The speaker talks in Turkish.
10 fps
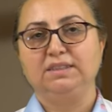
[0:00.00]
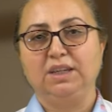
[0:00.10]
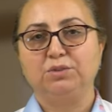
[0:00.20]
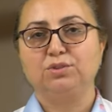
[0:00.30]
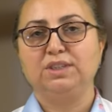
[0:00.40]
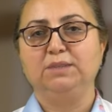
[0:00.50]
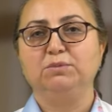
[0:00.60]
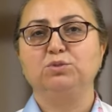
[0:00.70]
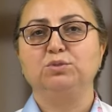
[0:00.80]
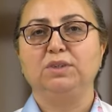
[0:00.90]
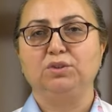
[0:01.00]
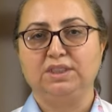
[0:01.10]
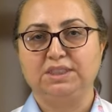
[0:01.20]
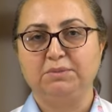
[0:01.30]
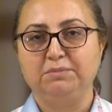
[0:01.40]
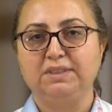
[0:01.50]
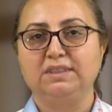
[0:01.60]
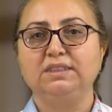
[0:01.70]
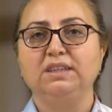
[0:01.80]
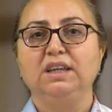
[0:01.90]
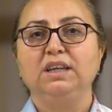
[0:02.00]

nekroz dediğimiz duruma yol açabilmesidir.